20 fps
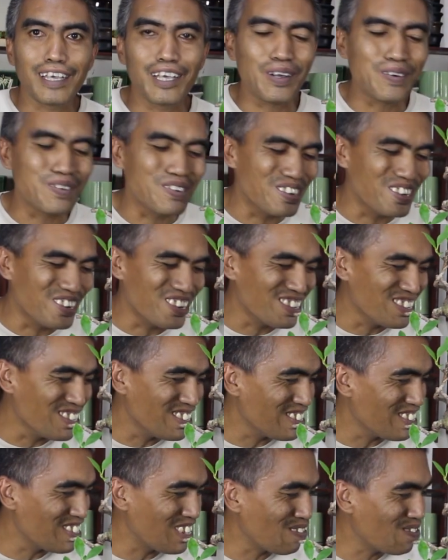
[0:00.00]
saya ukur
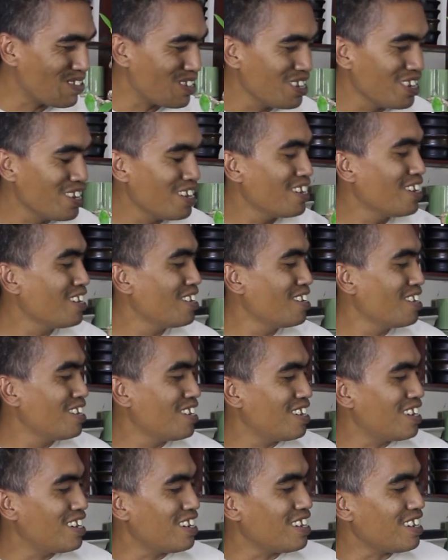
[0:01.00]
dulu tapi
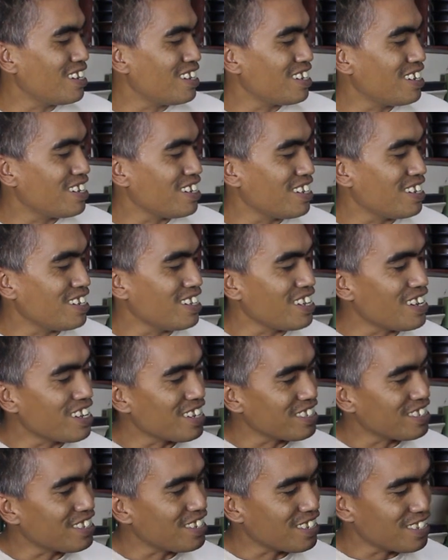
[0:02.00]

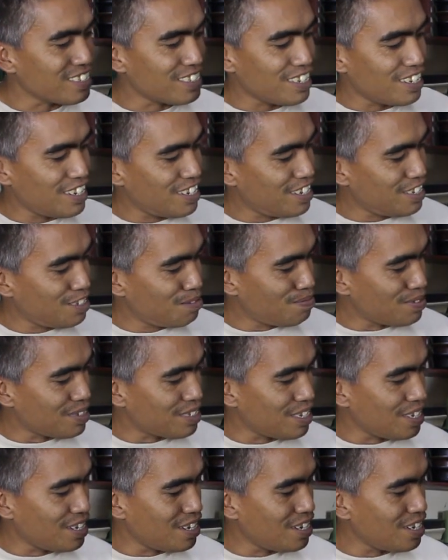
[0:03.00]
yang kecil-kecil
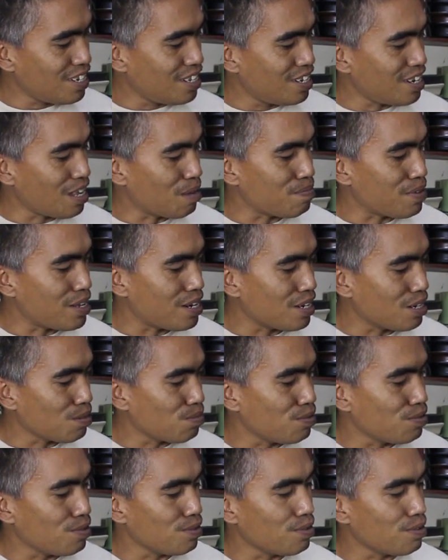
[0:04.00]
seperti ini 8.000
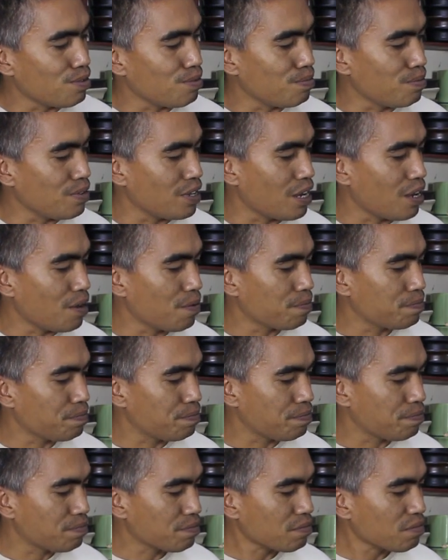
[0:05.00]
rupiah
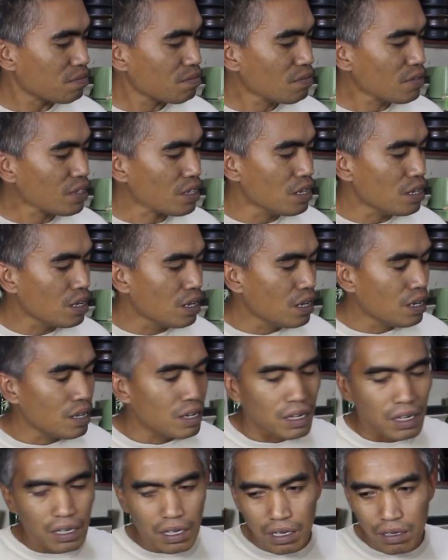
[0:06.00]

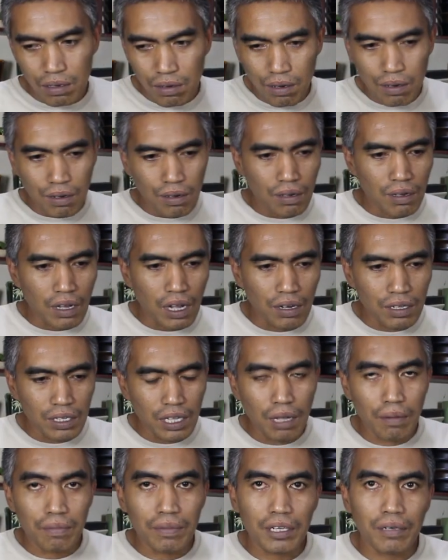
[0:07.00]
Eh, dulu kalau
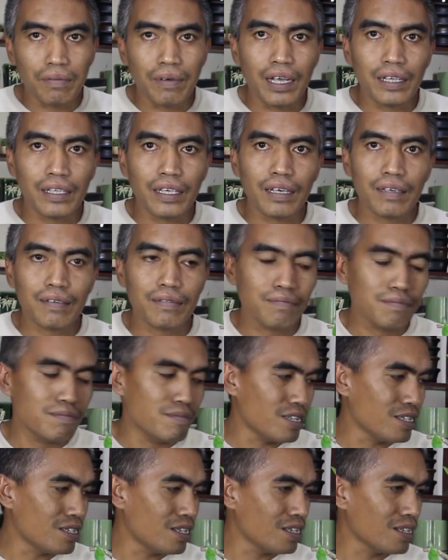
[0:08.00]
saya beli banyak
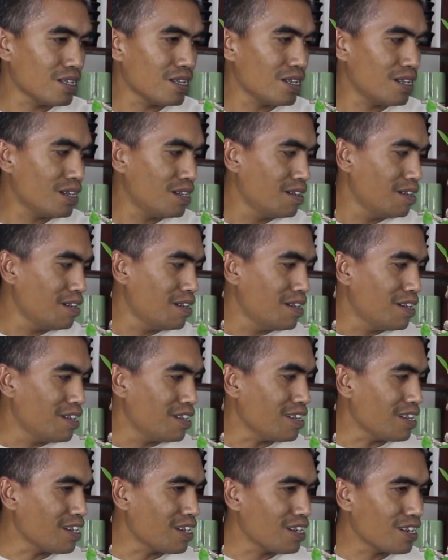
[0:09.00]
biasanya
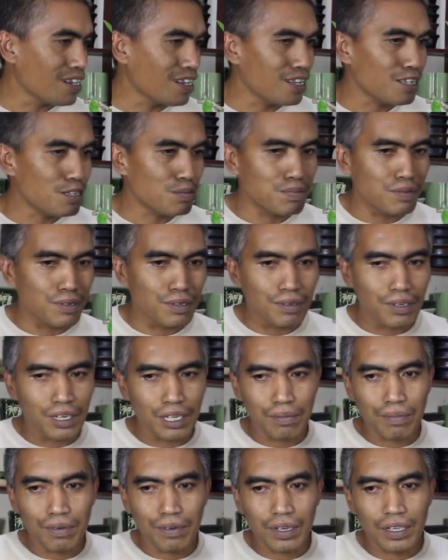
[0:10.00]
yang harga 10.000
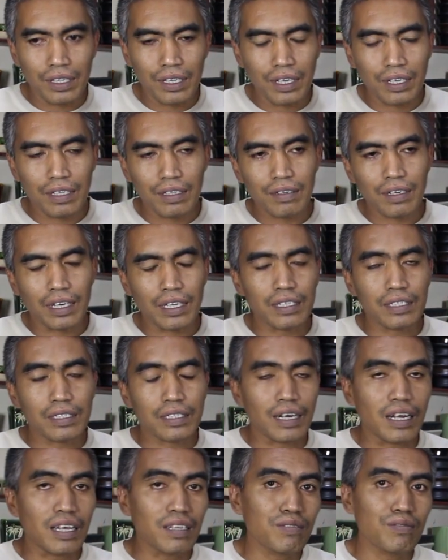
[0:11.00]
ribu aja itu kasih
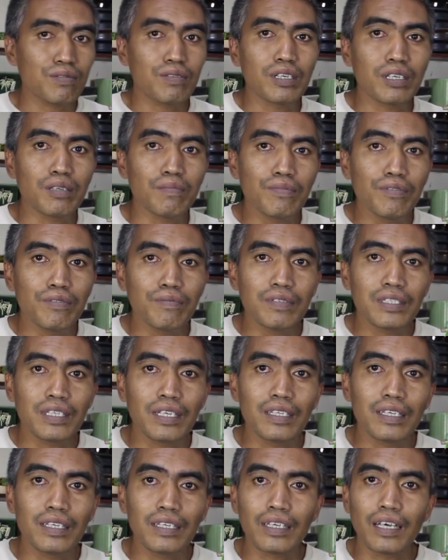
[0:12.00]
100.000 ribu
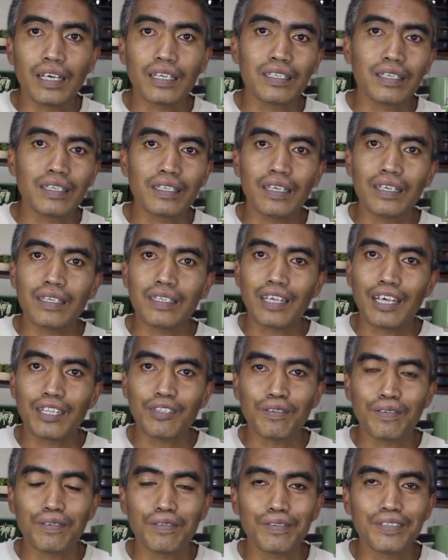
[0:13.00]
misalnya dikasih
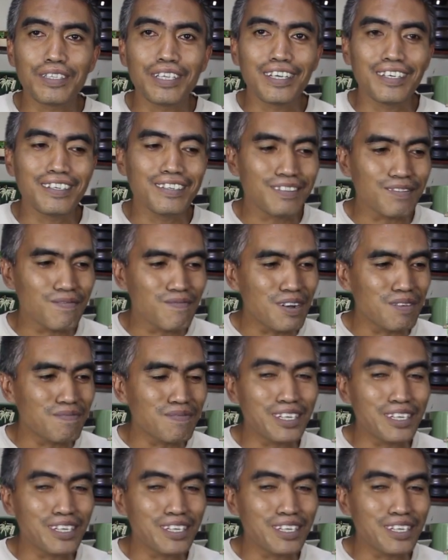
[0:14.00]
satu lusin 12